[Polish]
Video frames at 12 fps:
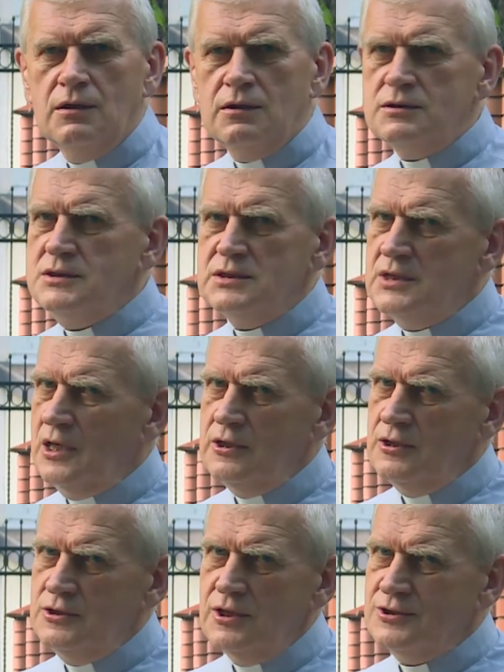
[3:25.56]
Choć
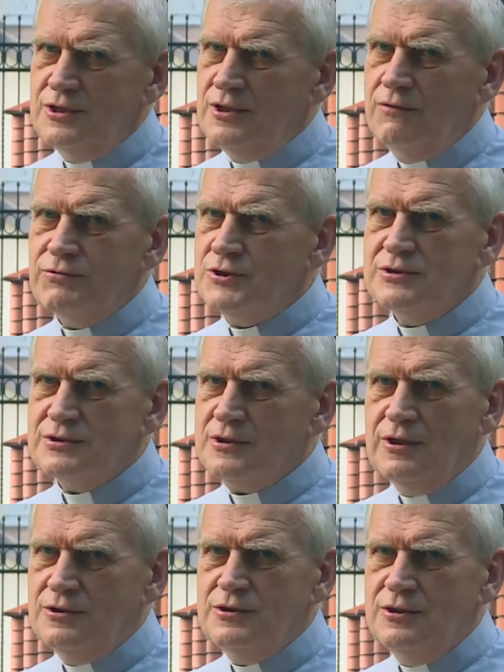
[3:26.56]
zdaje się, że nie
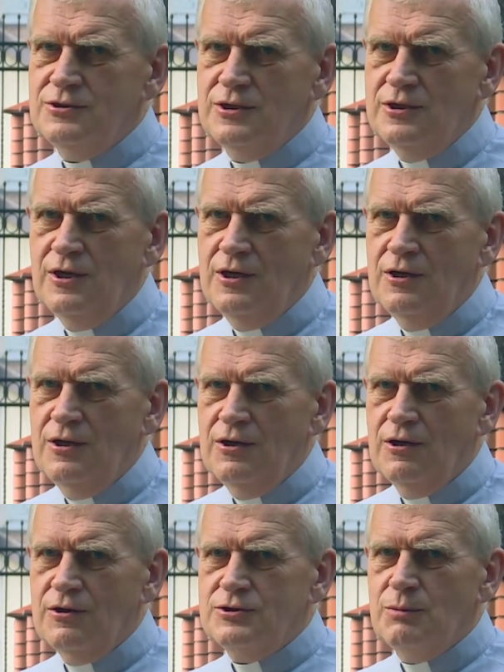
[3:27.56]
wszystkie dzieci
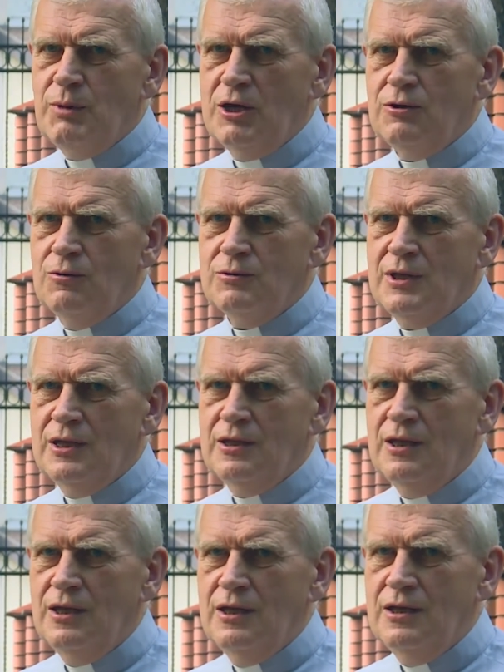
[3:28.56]
otrzymają ten
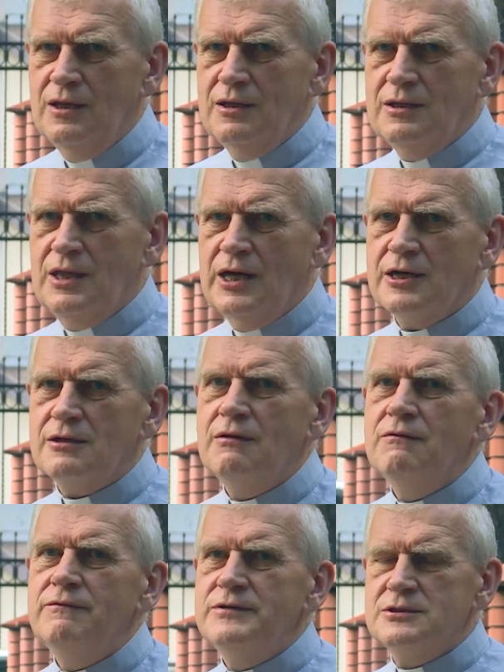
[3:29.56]
dar
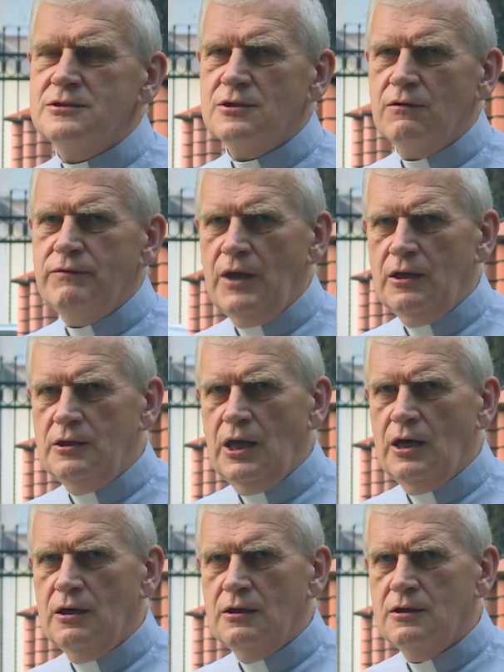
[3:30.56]

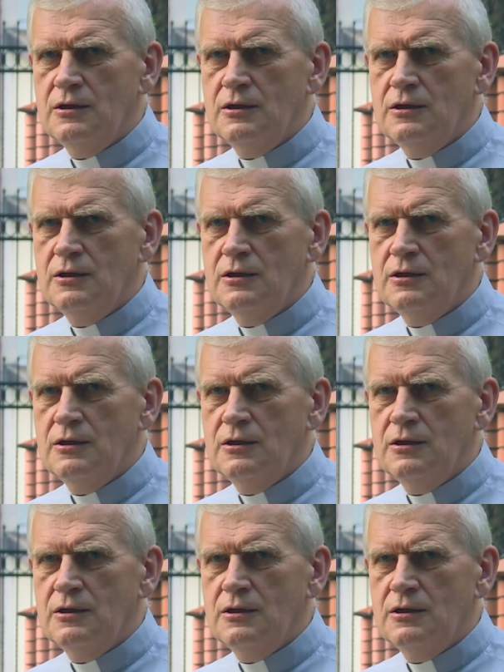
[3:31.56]
wyzdrowienia.